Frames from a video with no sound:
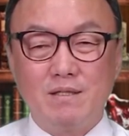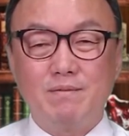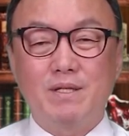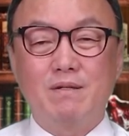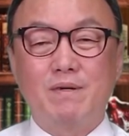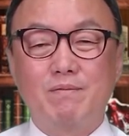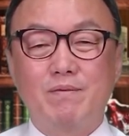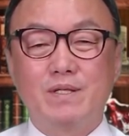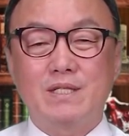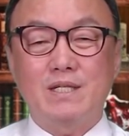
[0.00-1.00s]
받을
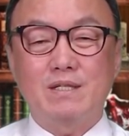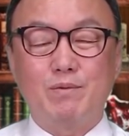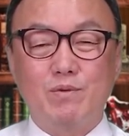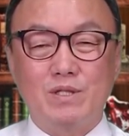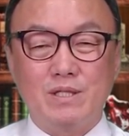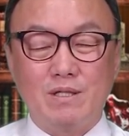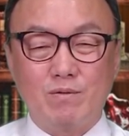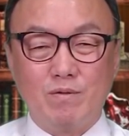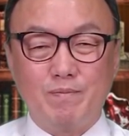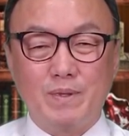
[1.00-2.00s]
방법을 찾아볼
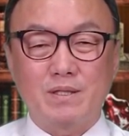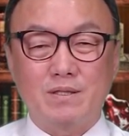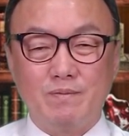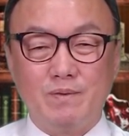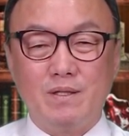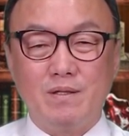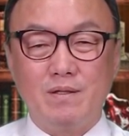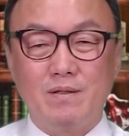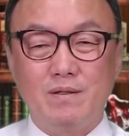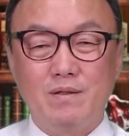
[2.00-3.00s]
것이라고 밝혔습니다.
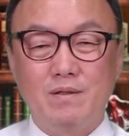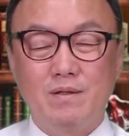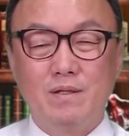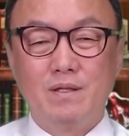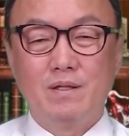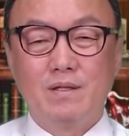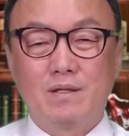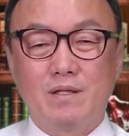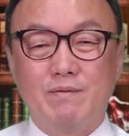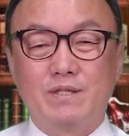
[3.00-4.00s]

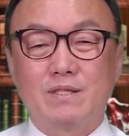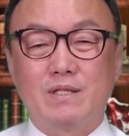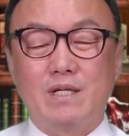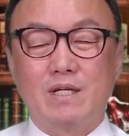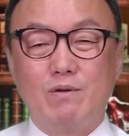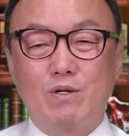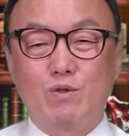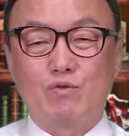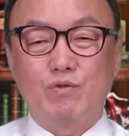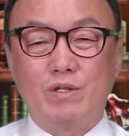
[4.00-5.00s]
그러면서
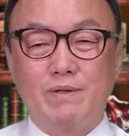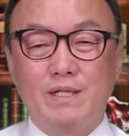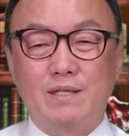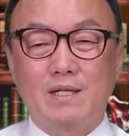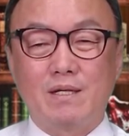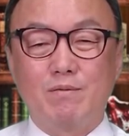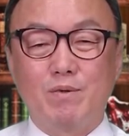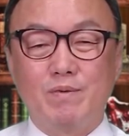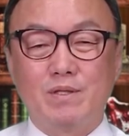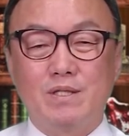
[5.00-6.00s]
괴로워하고 두려워하는 딸을
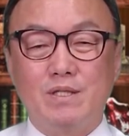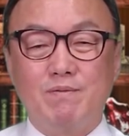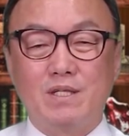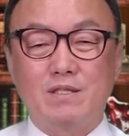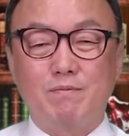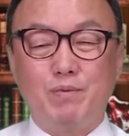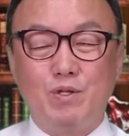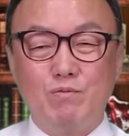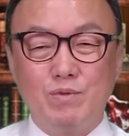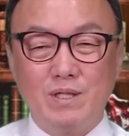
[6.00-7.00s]
보며 심장에서
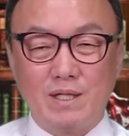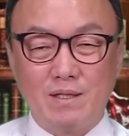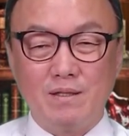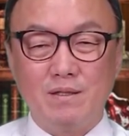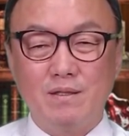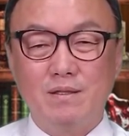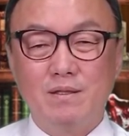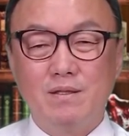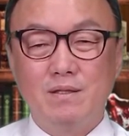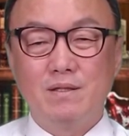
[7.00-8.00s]
피눈물이 난다.
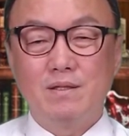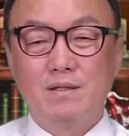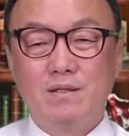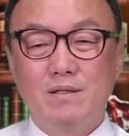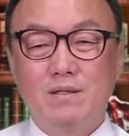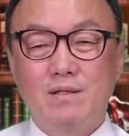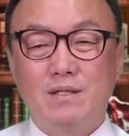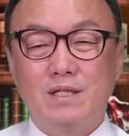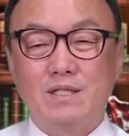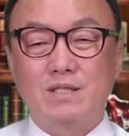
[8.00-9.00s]

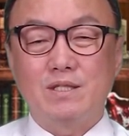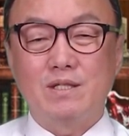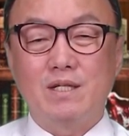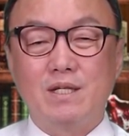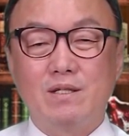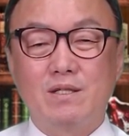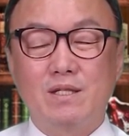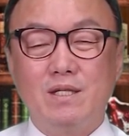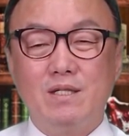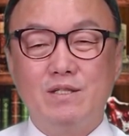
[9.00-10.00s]
대체 정의당이
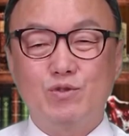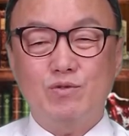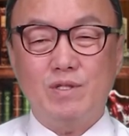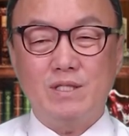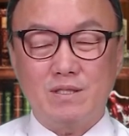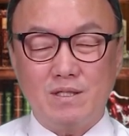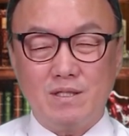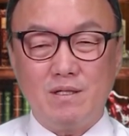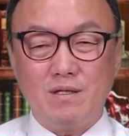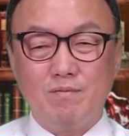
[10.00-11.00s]
어떻게 이럴 수가
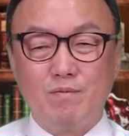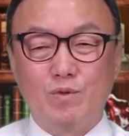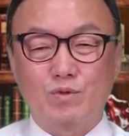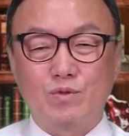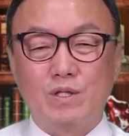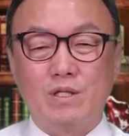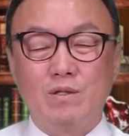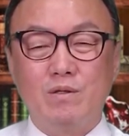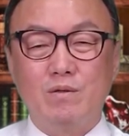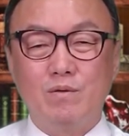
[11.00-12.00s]
있을까?
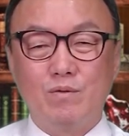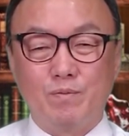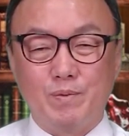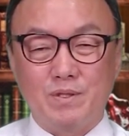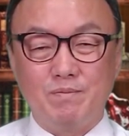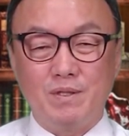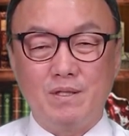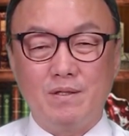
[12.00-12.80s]
목소리를 높였습니다.